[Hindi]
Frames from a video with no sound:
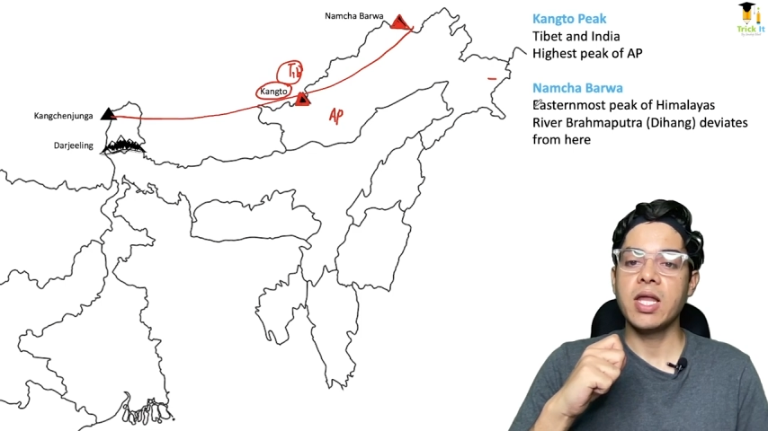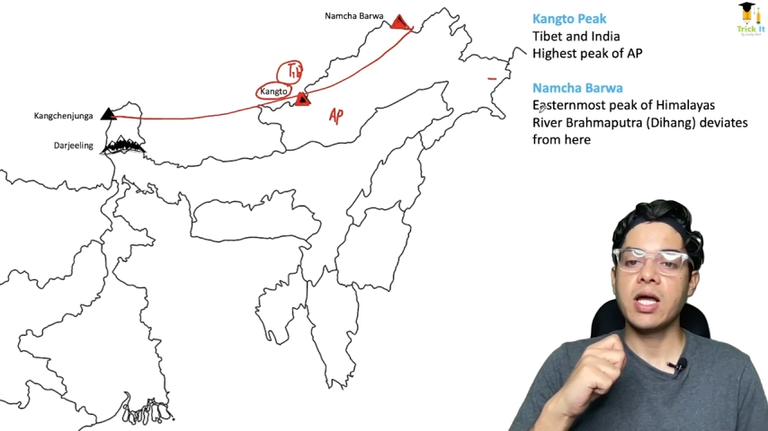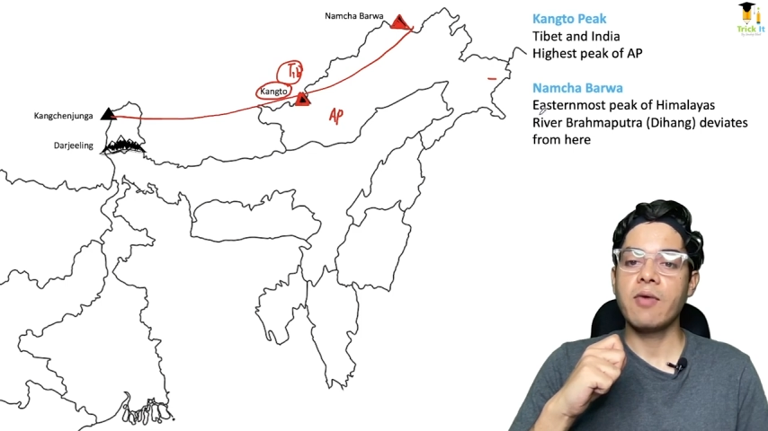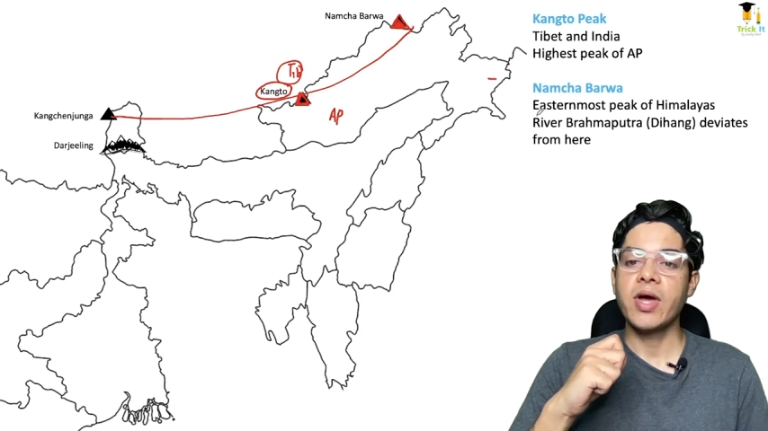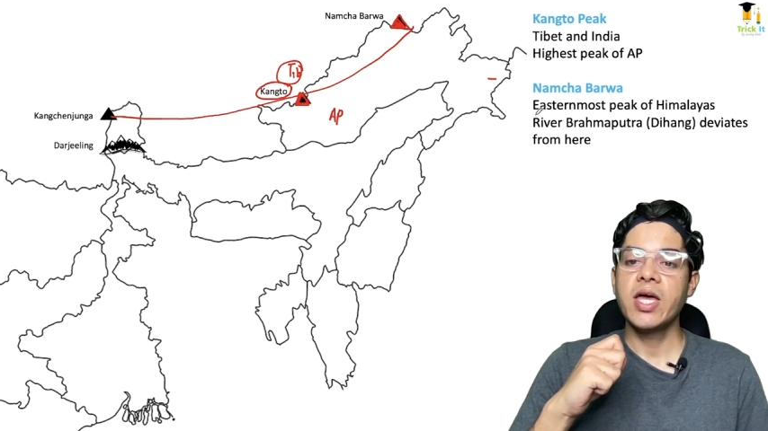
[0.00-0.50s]
ये
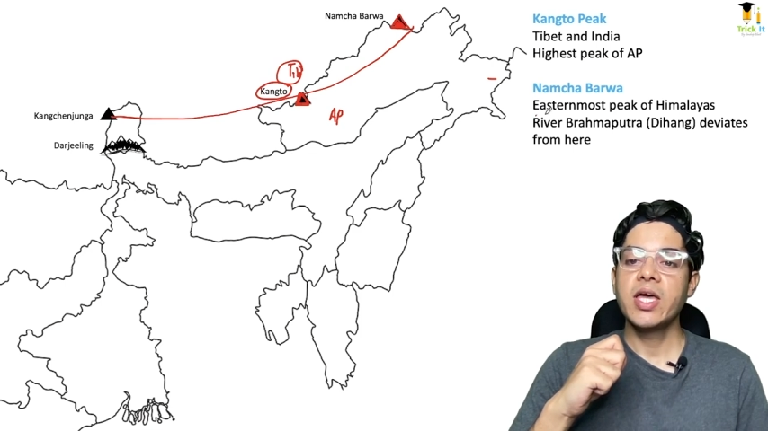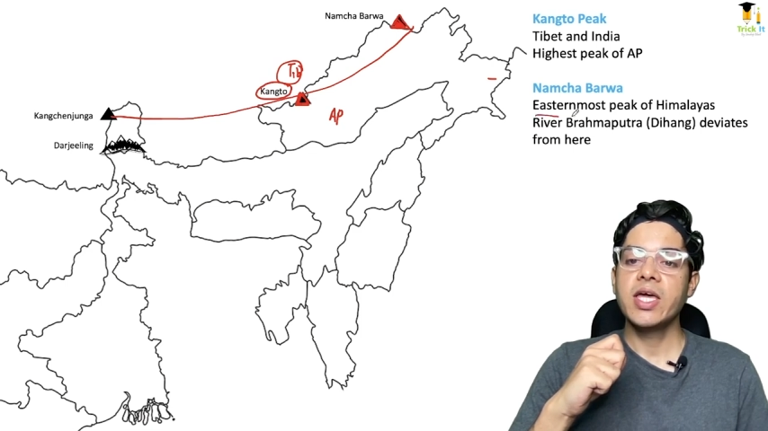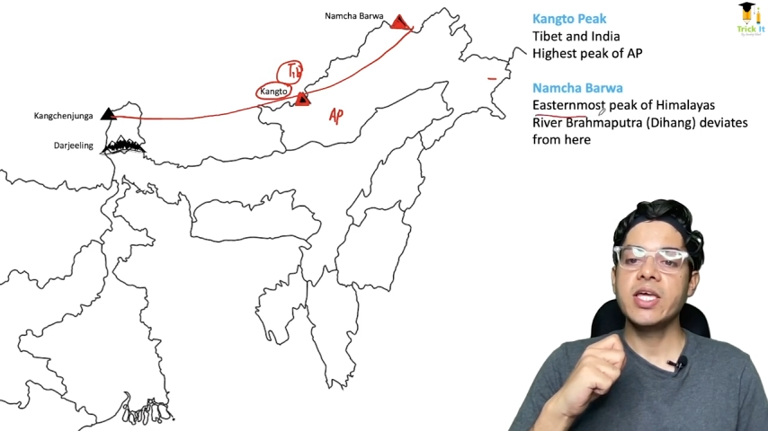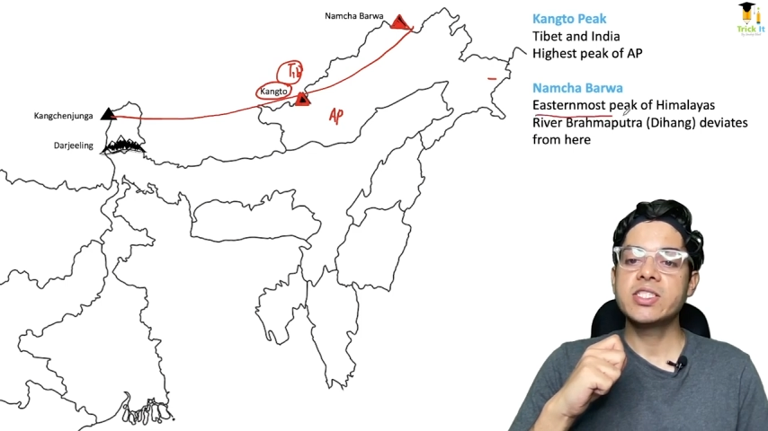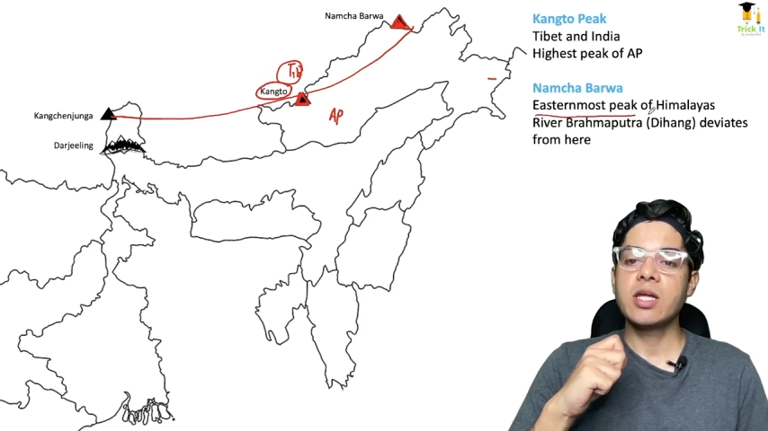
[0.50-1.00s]
लिखा हुआ
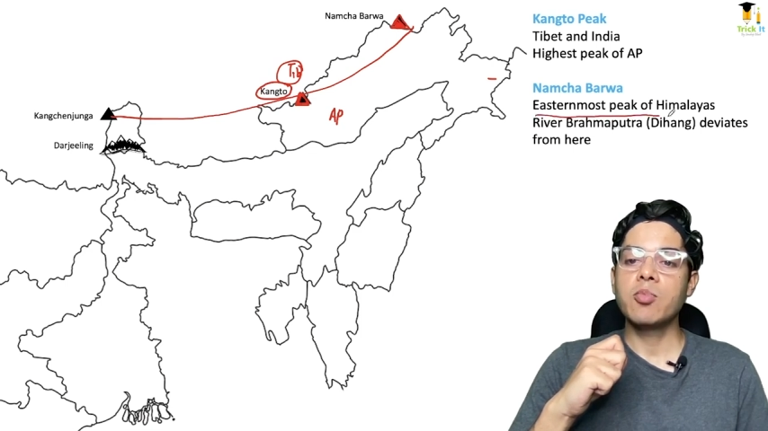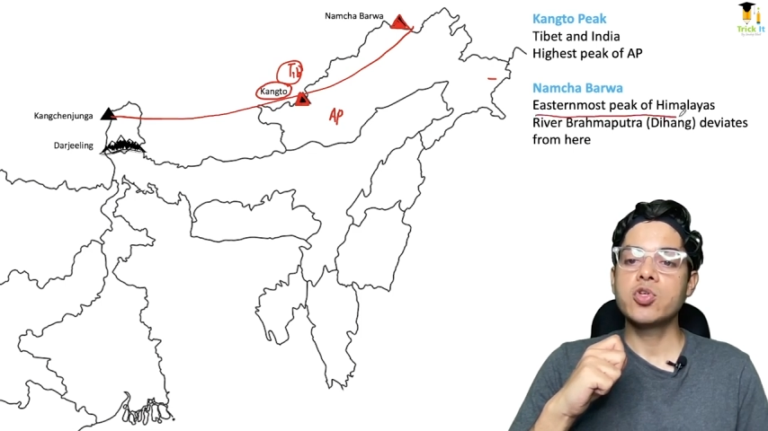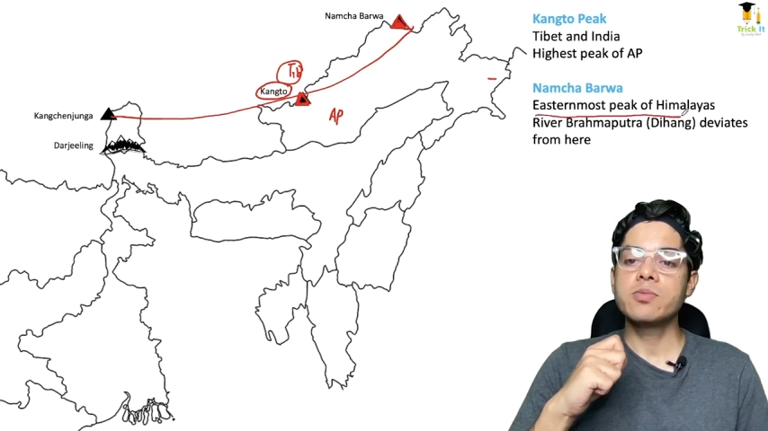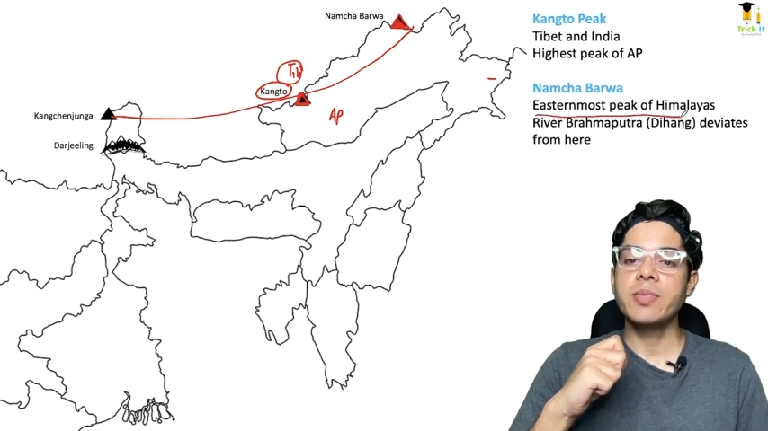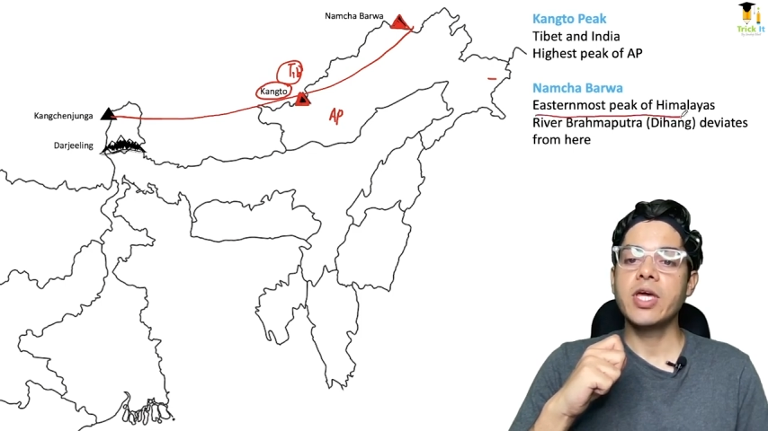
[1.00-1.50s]
है ईस्टर्न
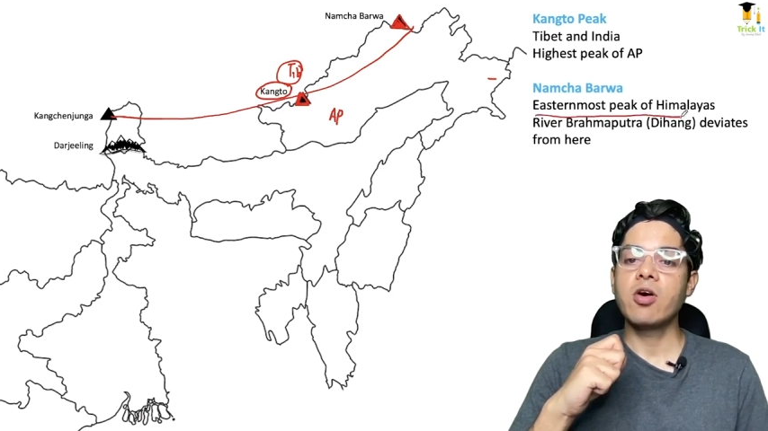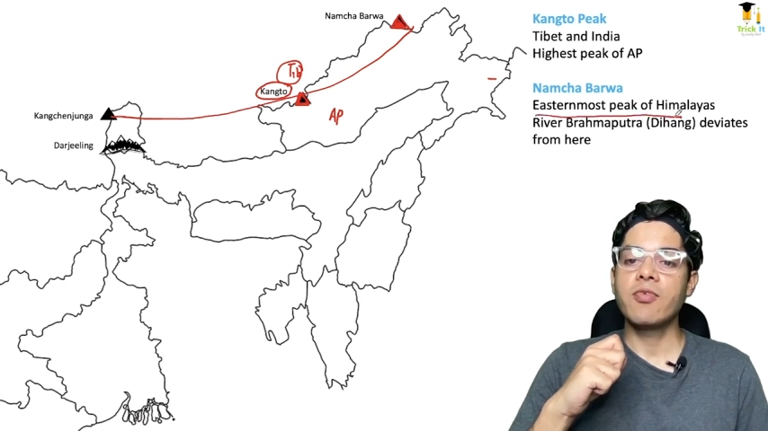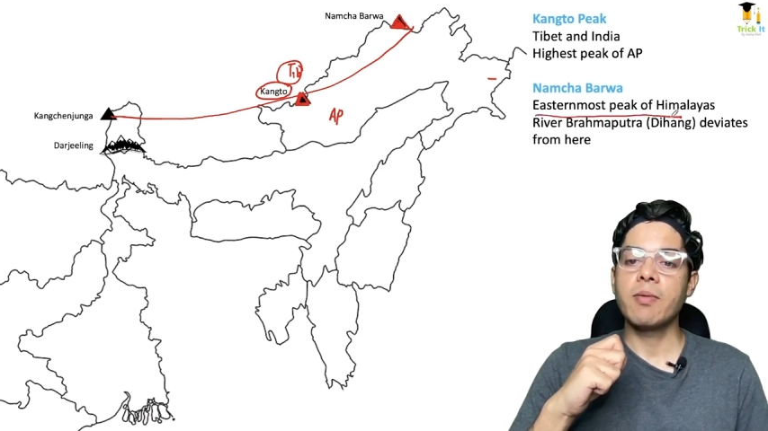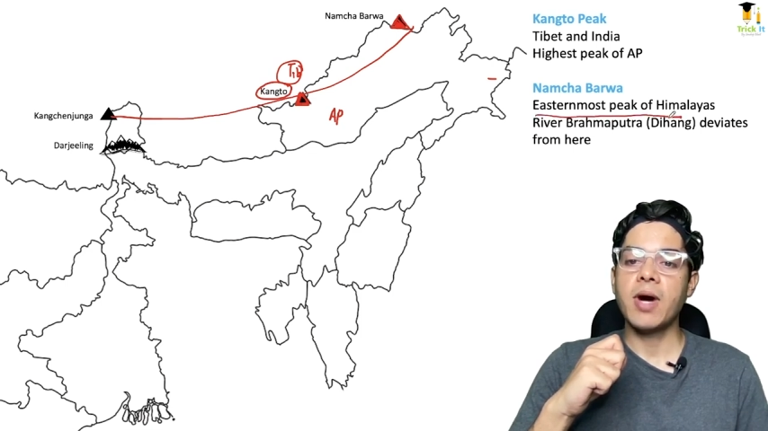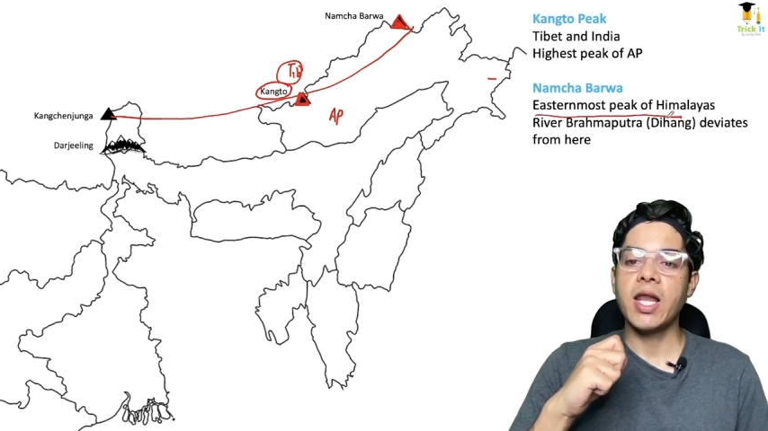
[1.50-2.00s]
मोस्ट पीक
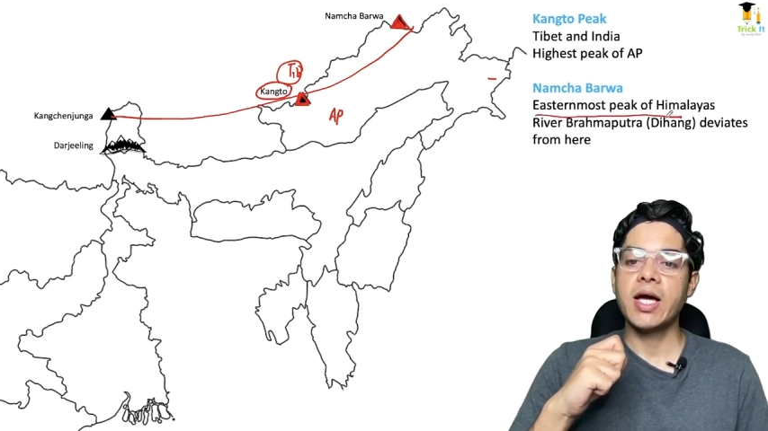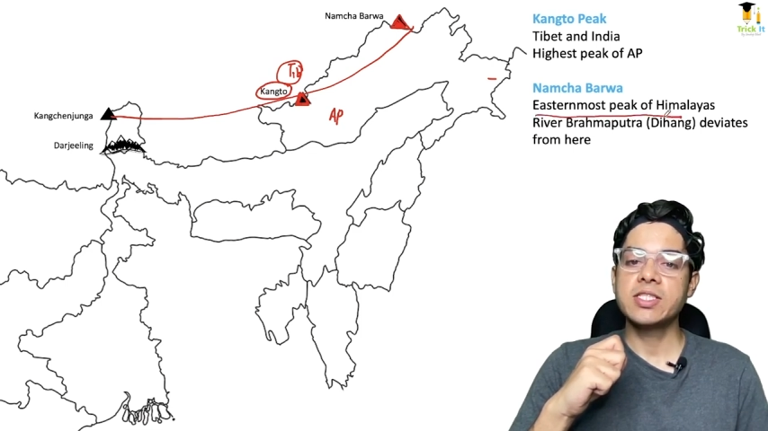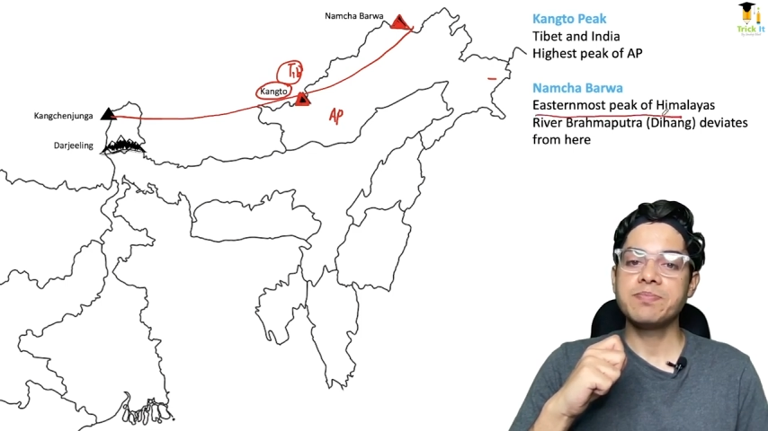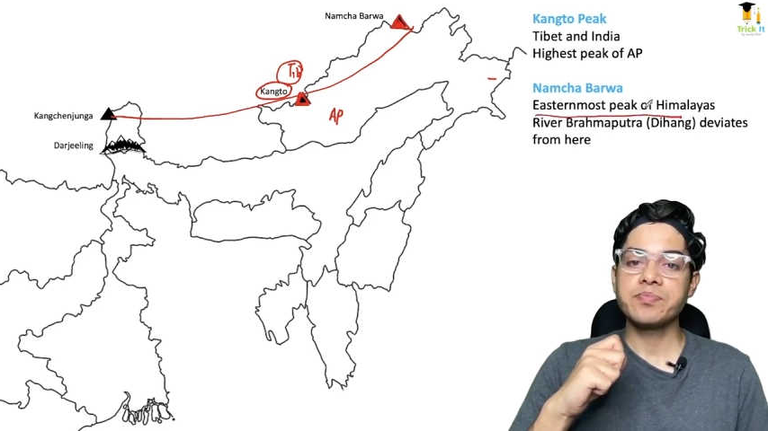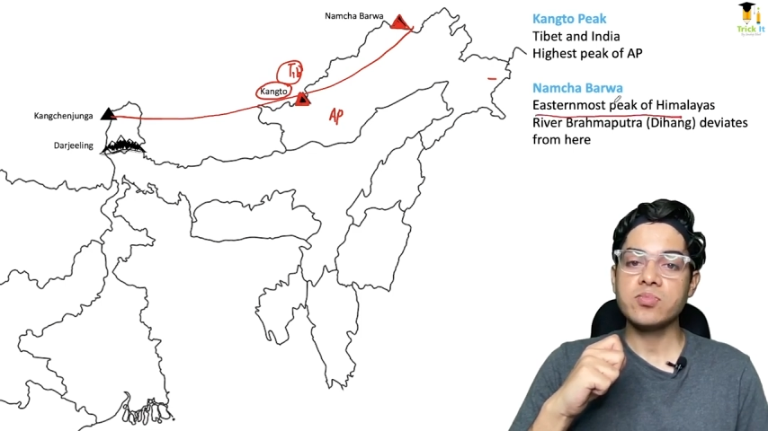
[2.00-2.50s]
ऑफ हिमालयाज